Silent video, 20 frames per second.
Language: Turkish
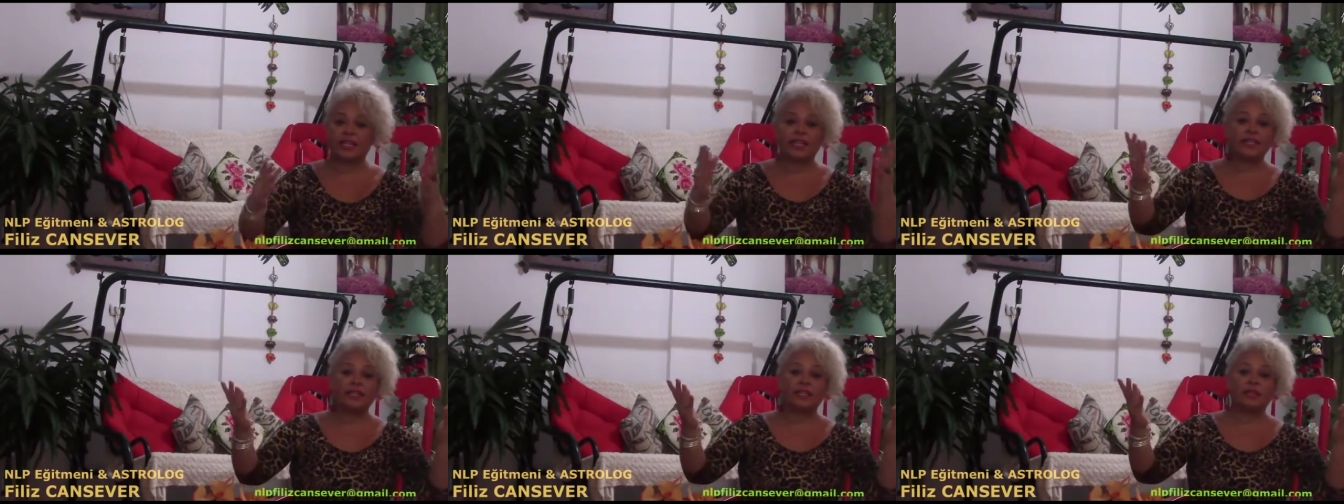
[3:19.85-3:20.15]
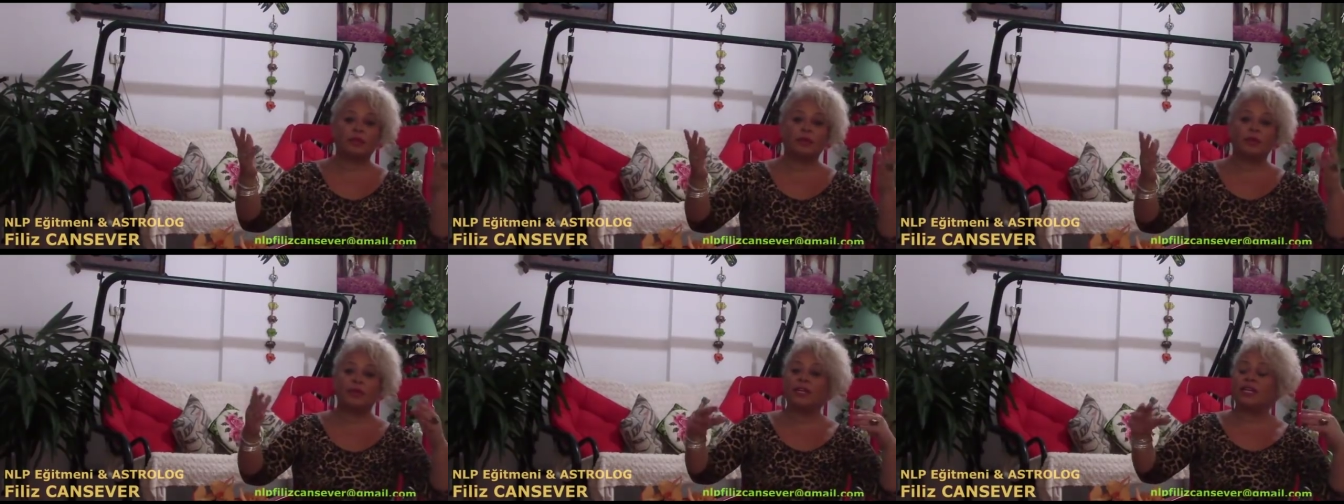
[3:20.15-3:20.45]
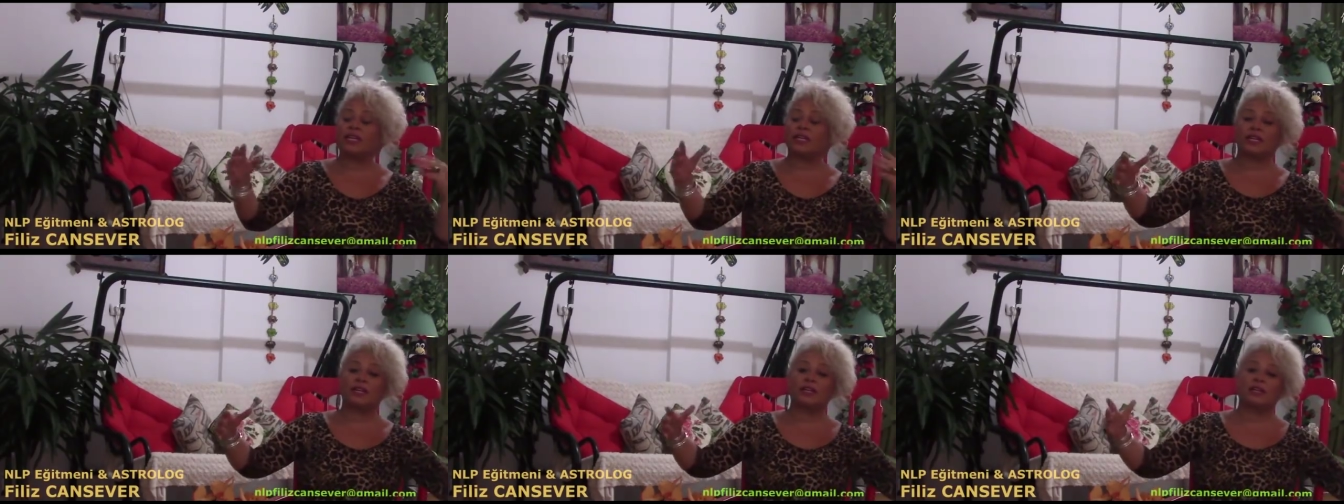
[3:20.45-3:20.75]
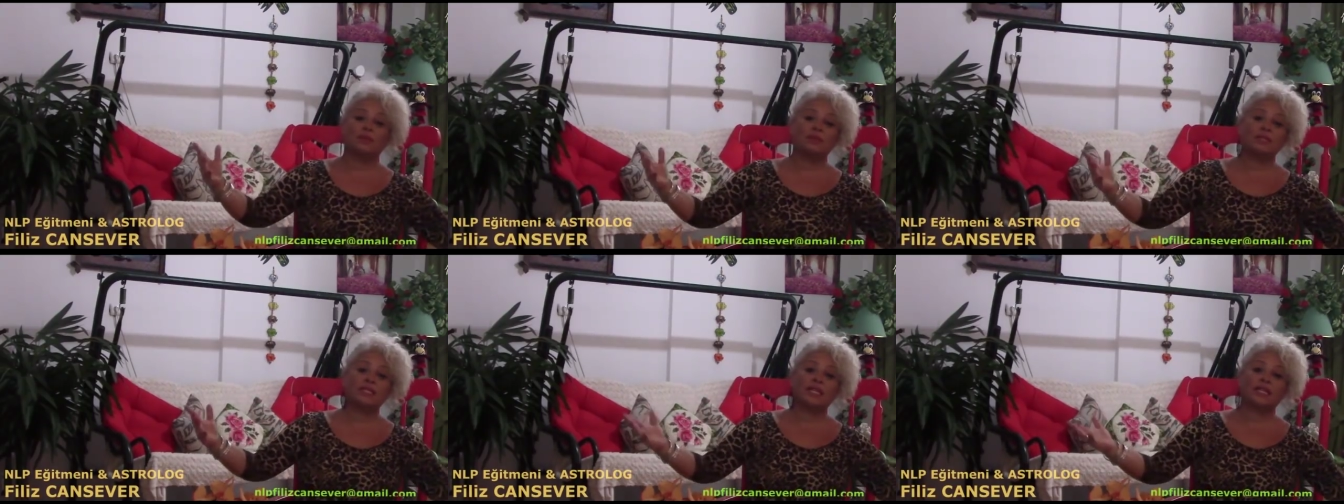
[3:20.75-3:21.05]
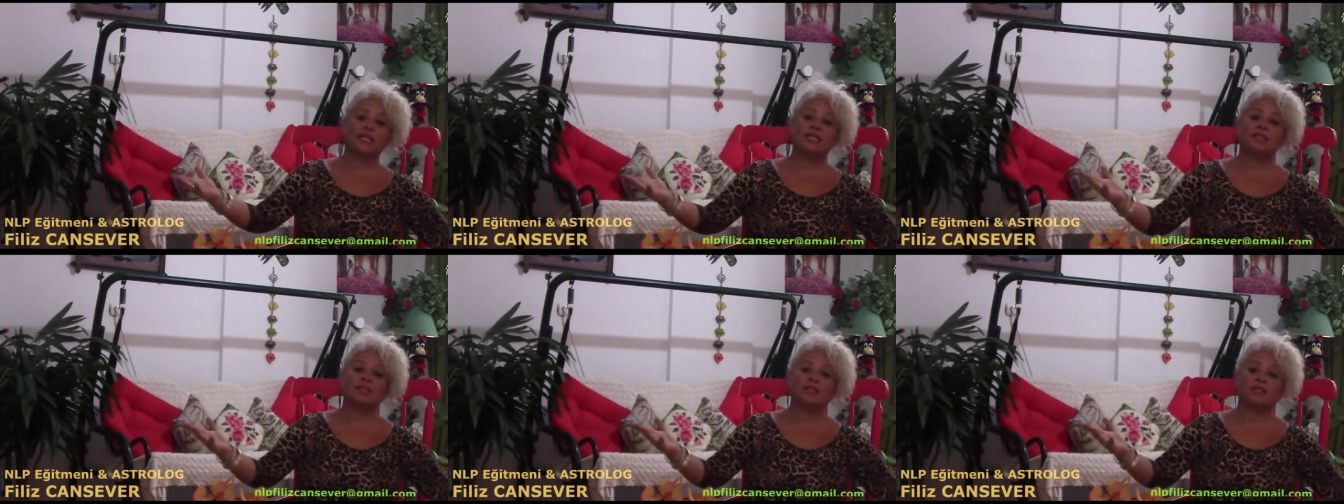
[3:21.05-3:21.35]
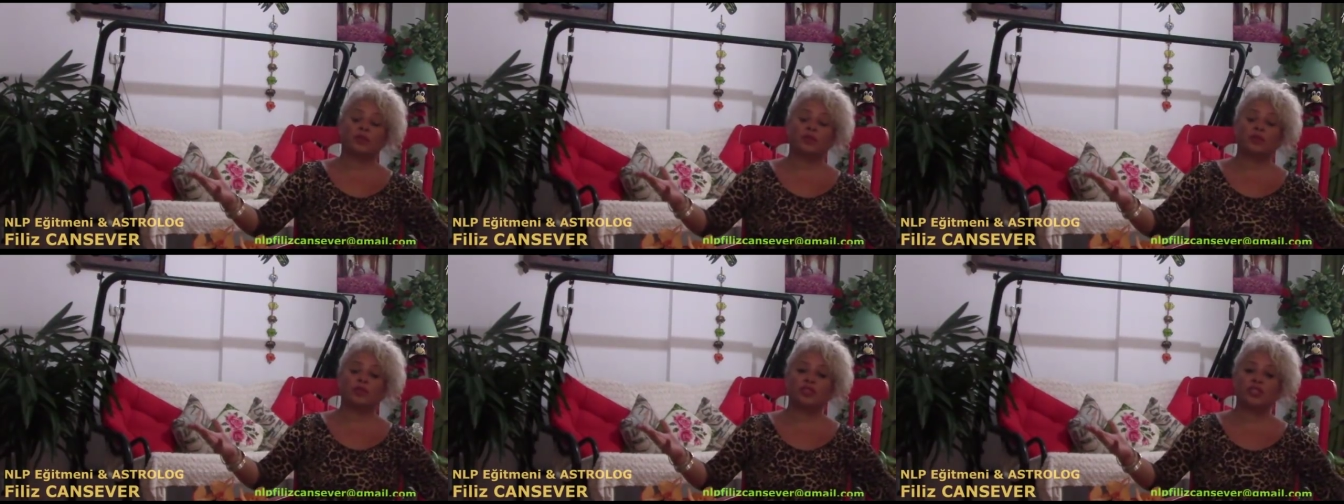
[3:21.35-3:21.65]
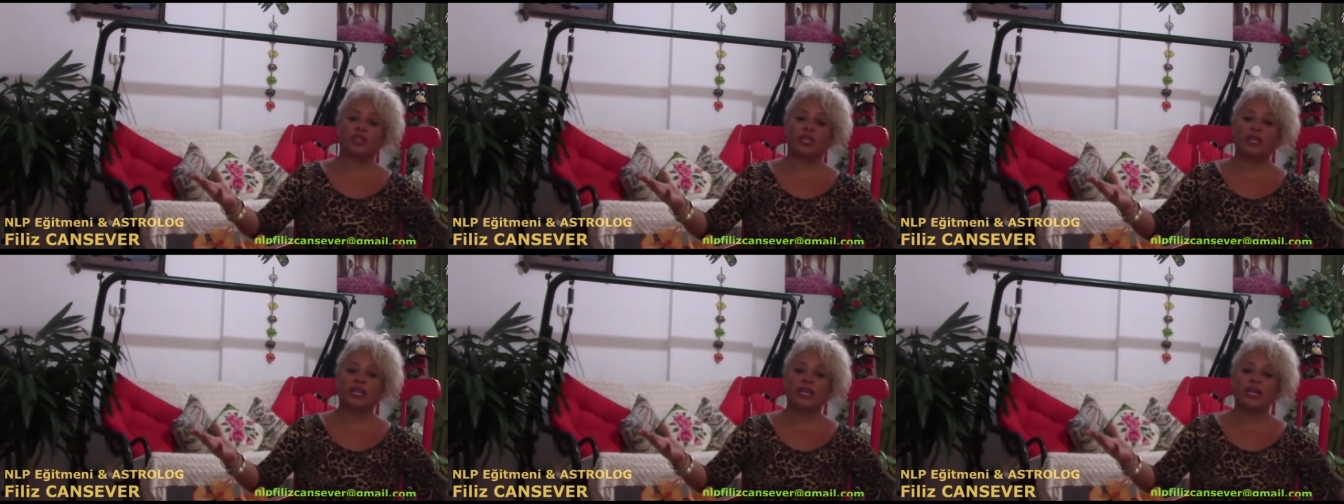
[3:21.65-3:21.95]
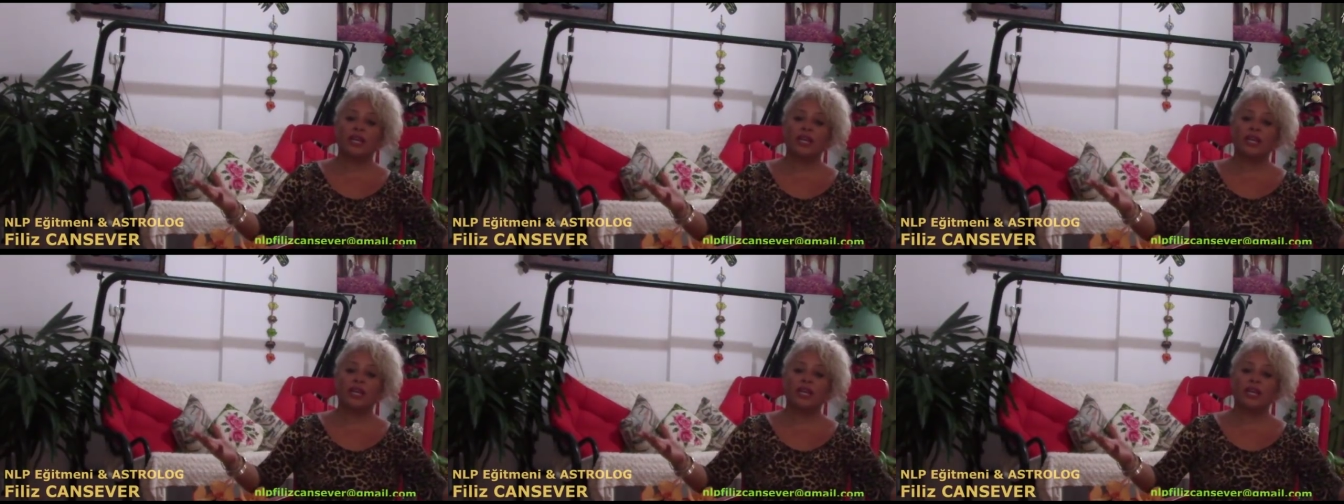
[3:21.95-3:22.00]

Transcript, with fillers: 21 ya da 28 yıl önce